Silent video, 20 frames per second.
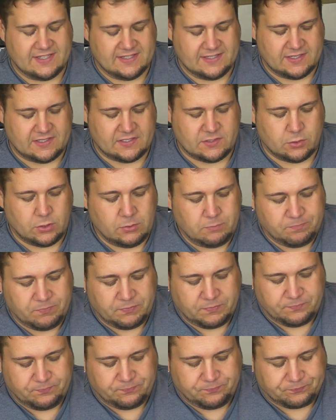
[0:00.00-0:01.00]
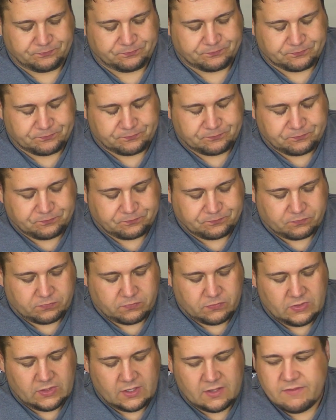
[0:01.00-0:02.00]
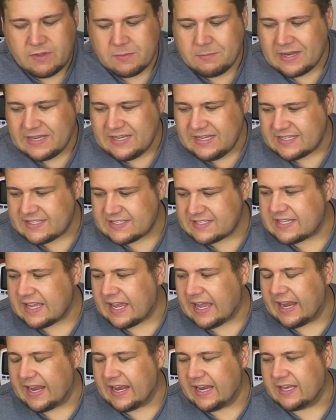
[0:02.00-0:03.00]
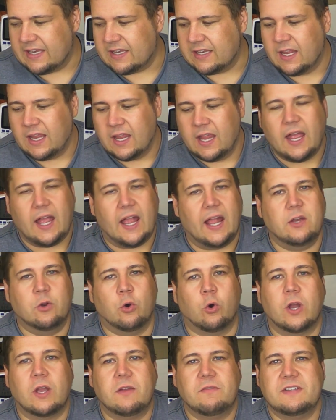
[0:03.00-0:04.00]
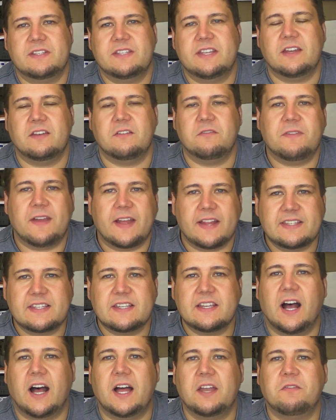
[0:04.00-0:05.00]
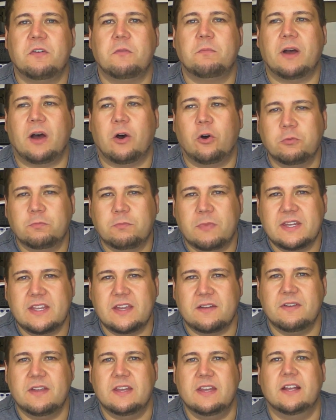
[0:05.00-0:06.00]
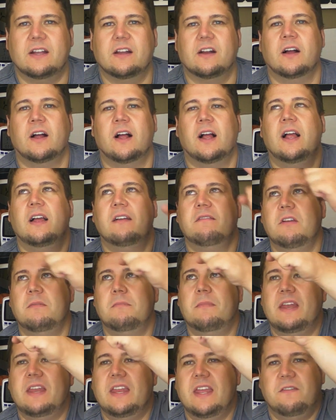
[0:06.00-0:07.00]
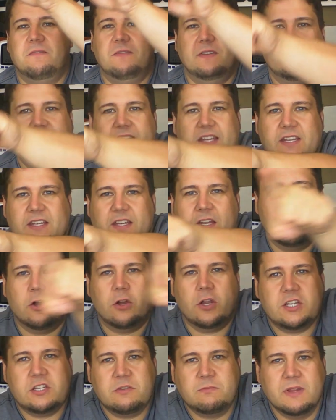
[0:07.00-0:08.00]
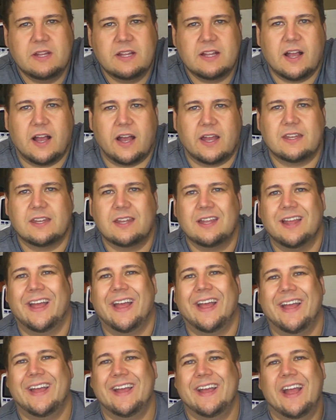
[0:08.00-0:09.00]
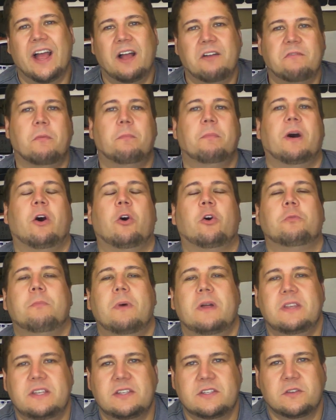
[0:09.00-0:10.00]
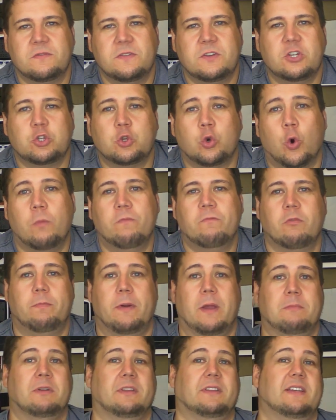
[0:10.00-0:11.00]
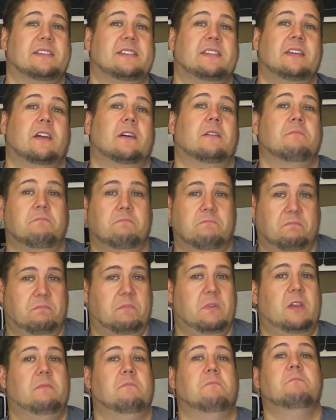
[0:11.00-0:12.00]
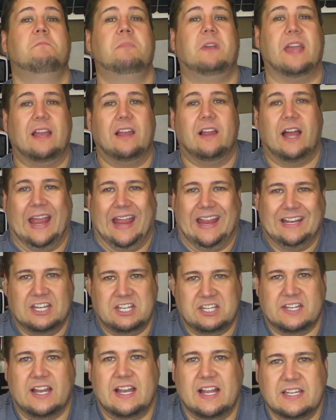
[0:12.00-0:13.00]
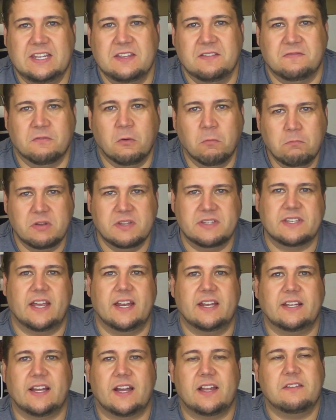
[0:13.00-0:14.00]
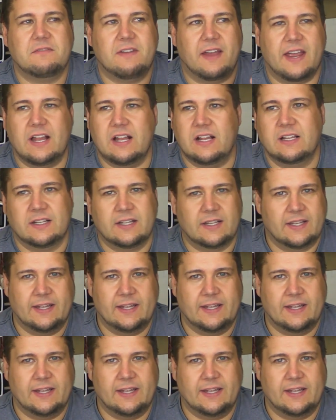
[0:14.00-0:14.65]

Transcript: ist es so, wenn man jetzt ein, einen hocheffizienten Fernseher hat, verbraucht man ja weniger. Wenn man effiziente Leuchtmittel hat, verbraucht man nicht so viel Strom. Wobei mir das hier im, im Keller eigentlich relativ wumpe sein kann, weil